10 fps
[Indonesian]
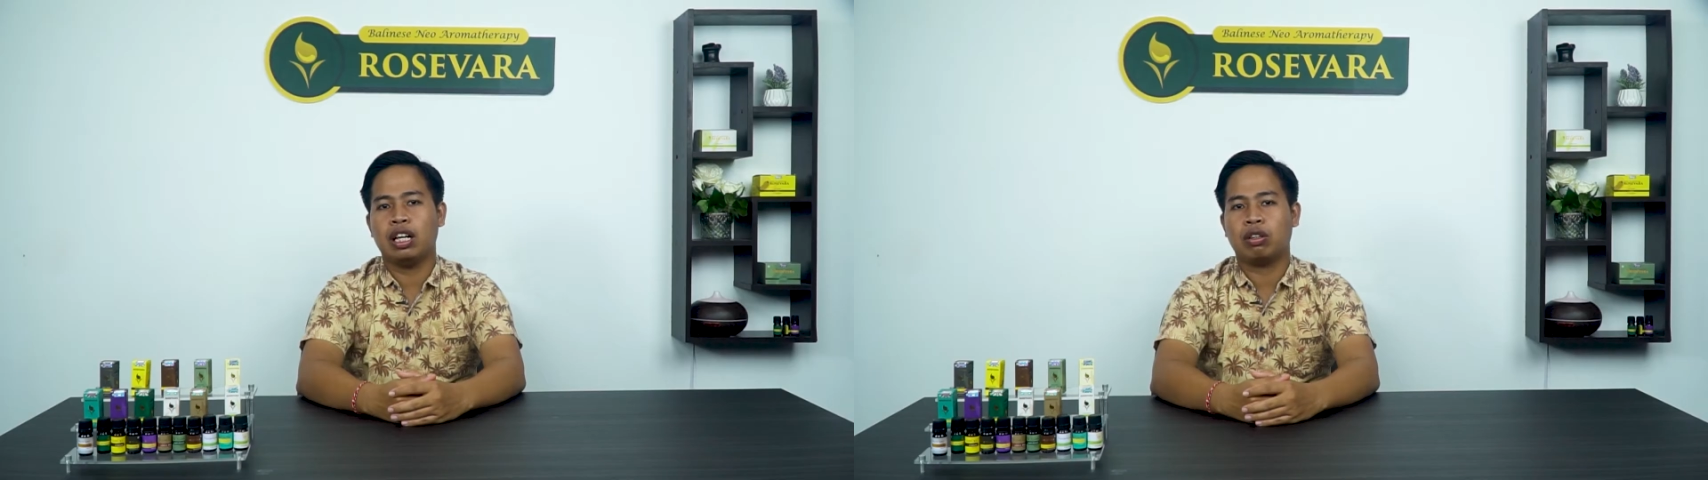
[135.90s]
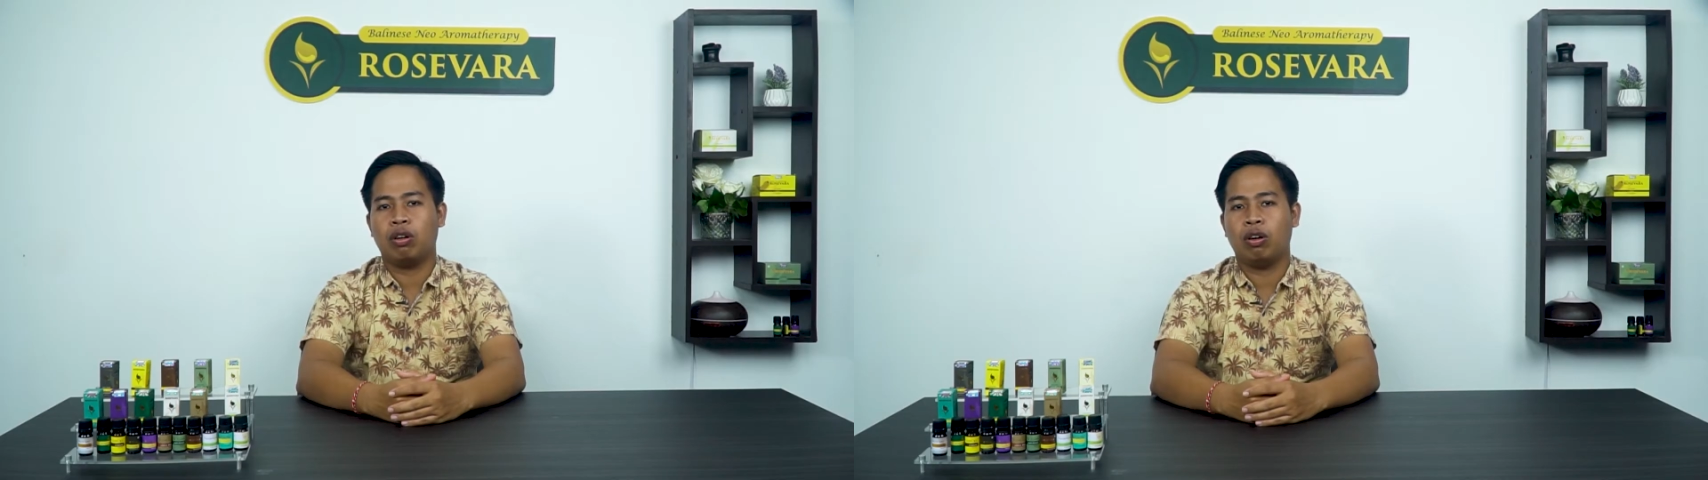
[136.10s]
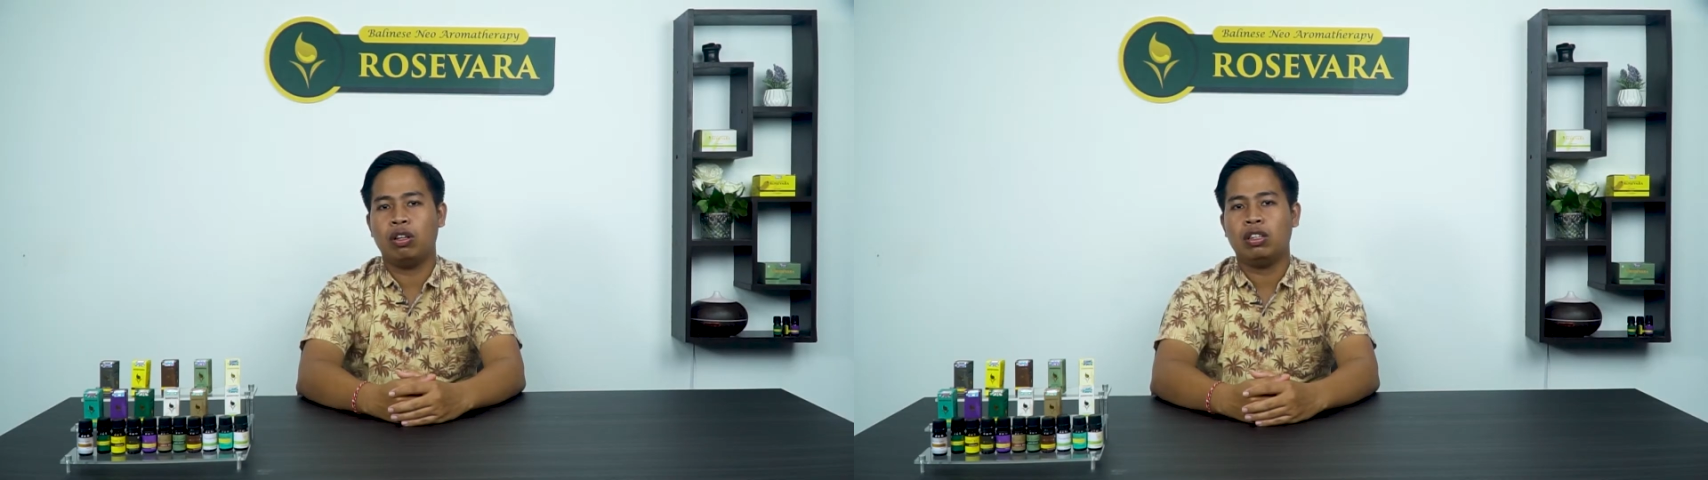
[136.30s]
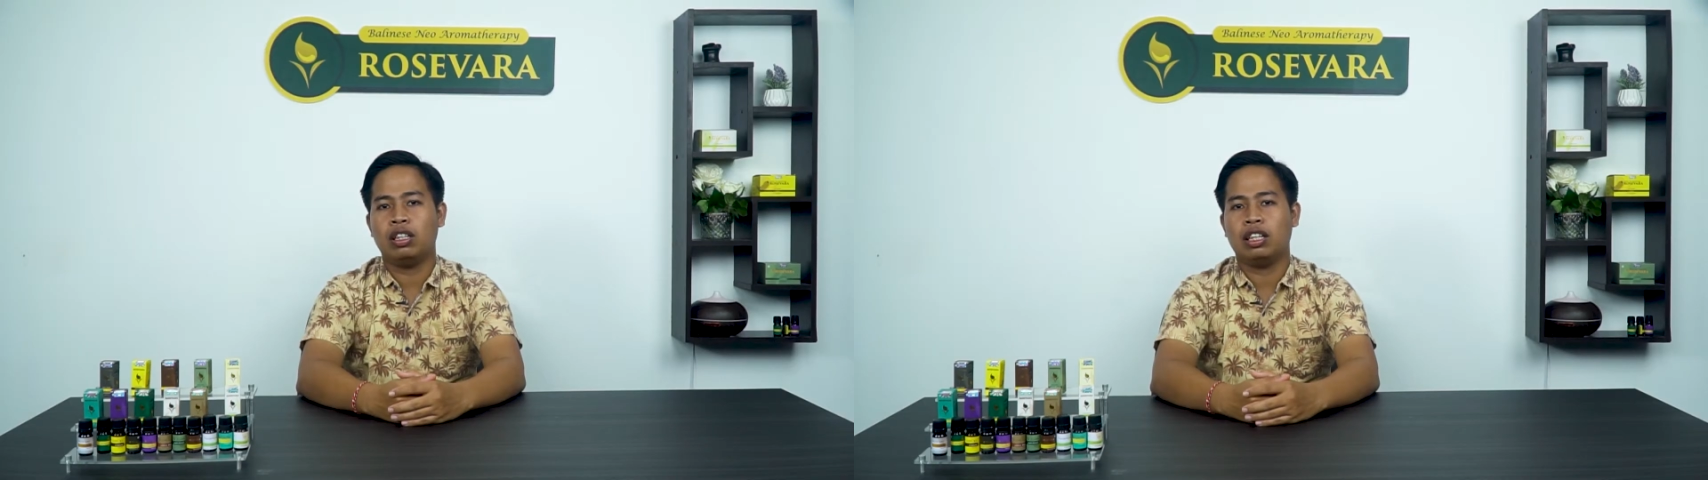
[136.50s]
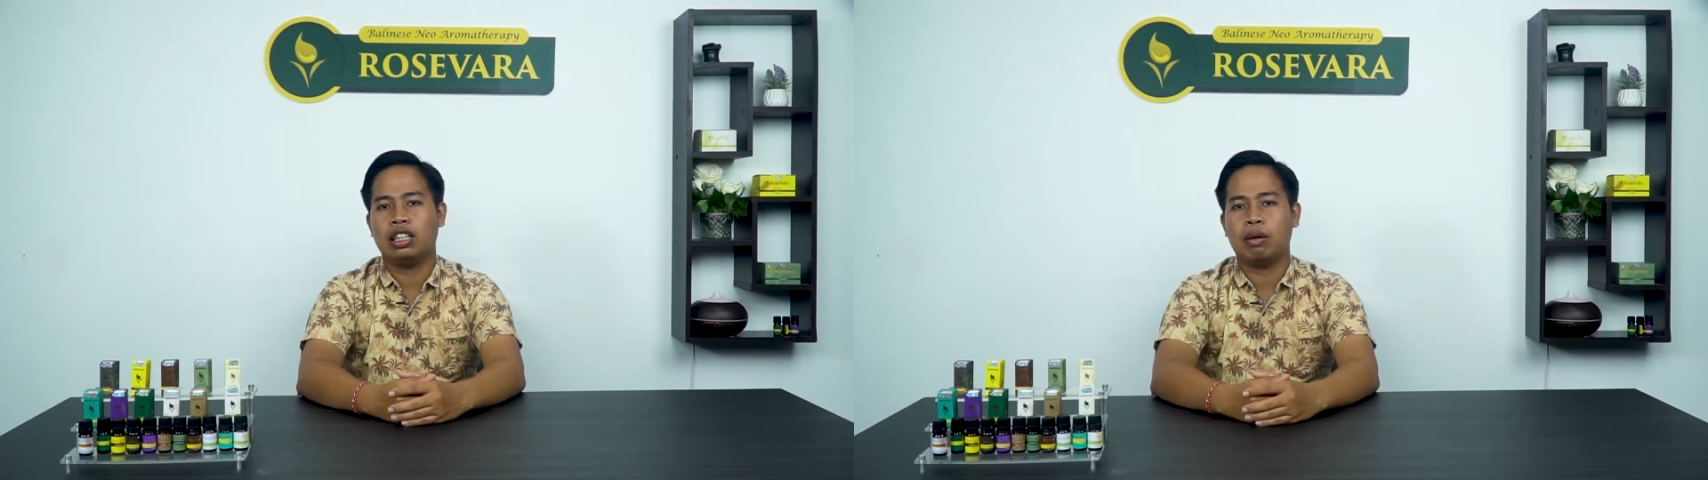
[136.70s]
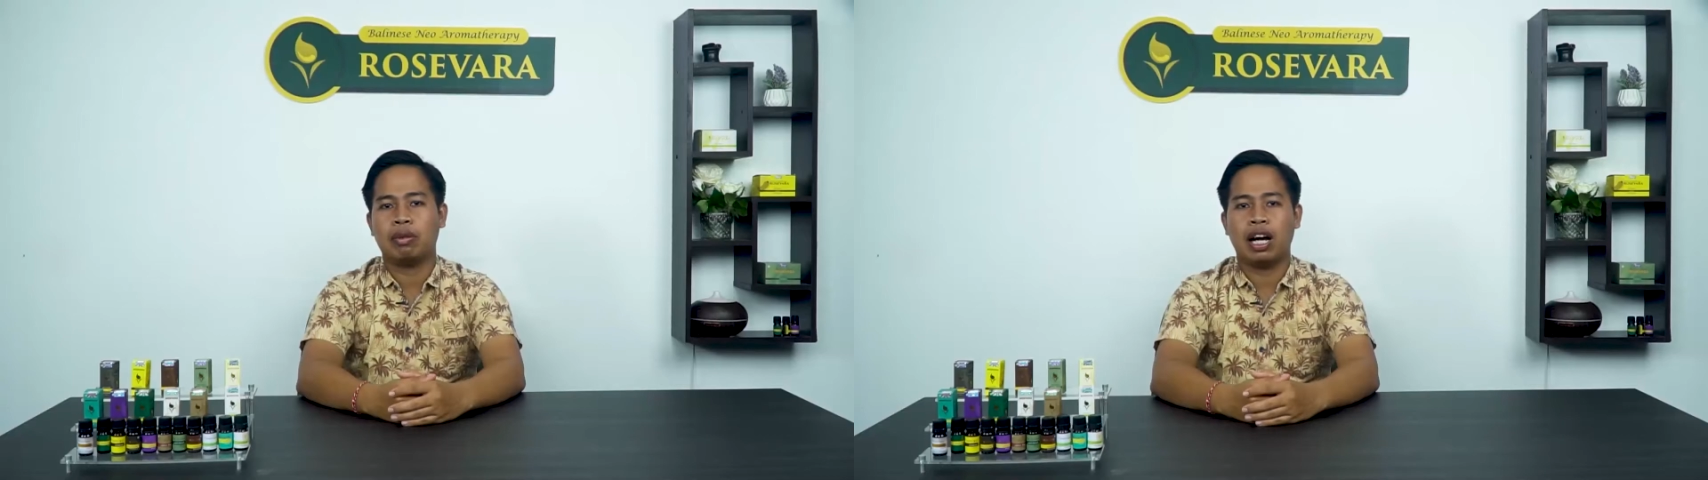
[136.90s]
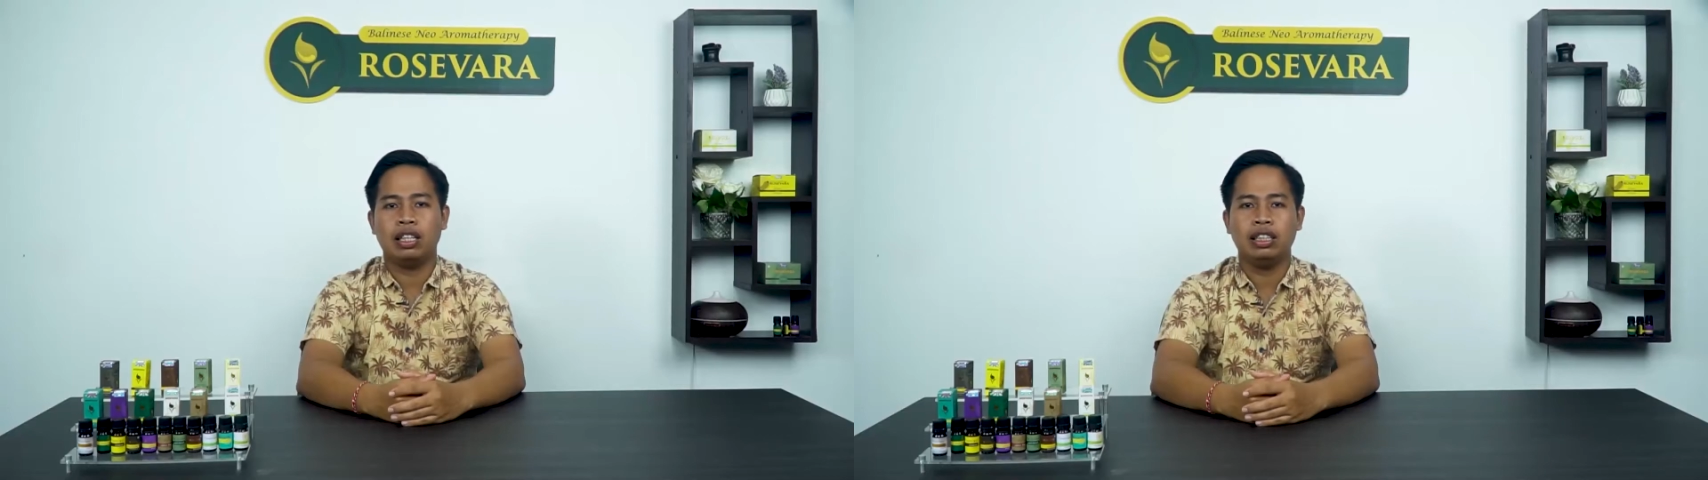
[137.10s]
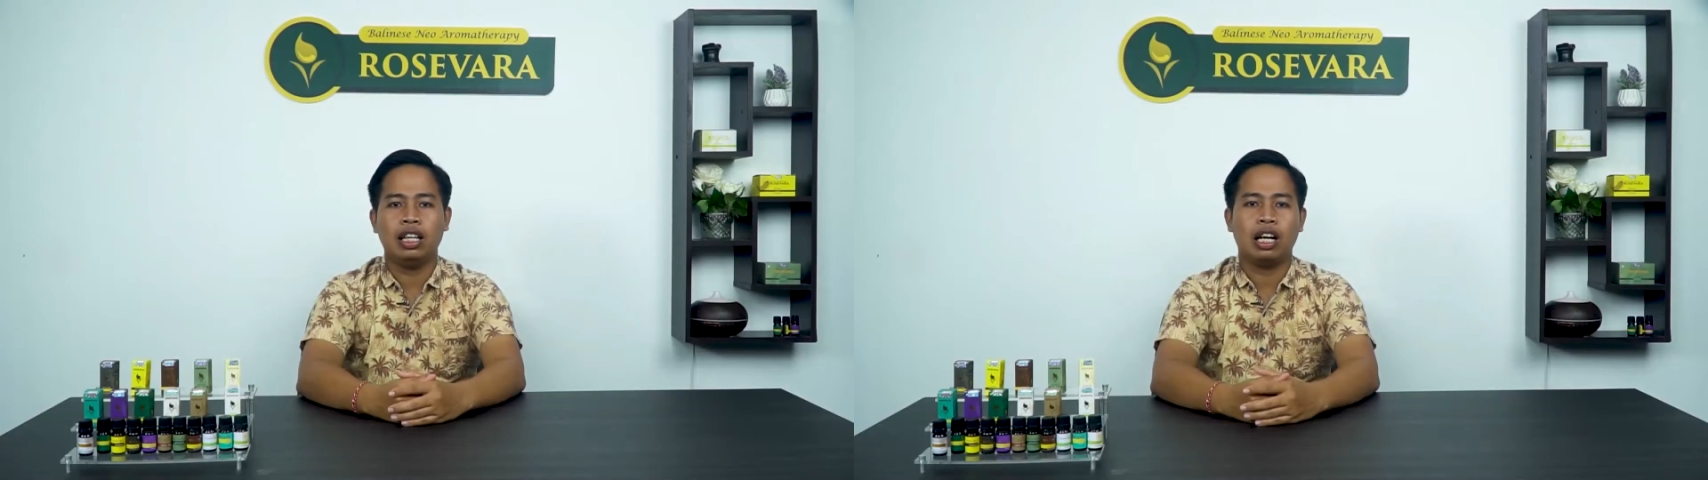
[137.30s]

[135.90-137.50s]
alkohol 6 kali